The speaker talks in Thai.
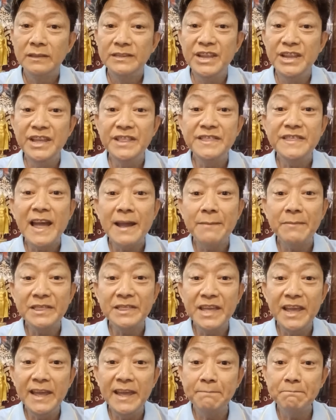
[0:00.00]
จีนตั้งประ
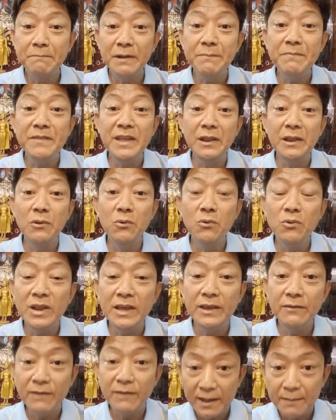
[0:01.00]
เทศปุ๊บเนี่ยรู้
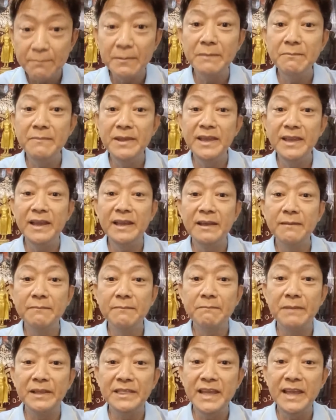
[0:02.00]
เลยว่ามันมี
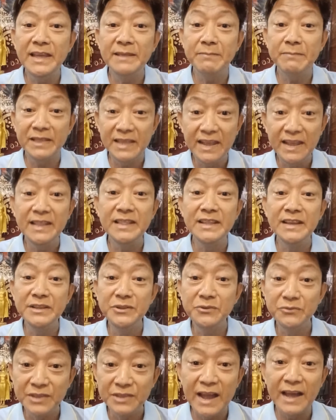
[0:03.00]
ประเทศประเทศหนึ่ง
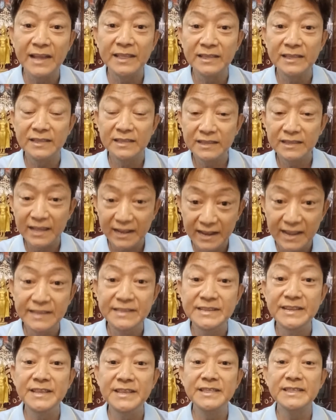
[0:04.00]
อยู่ทางทะเล
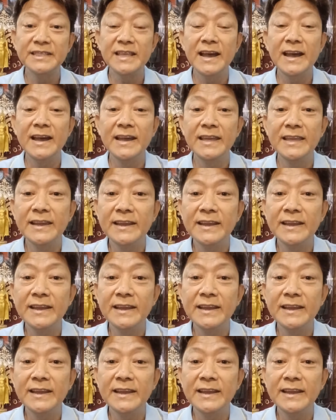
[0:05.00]
จีนใต้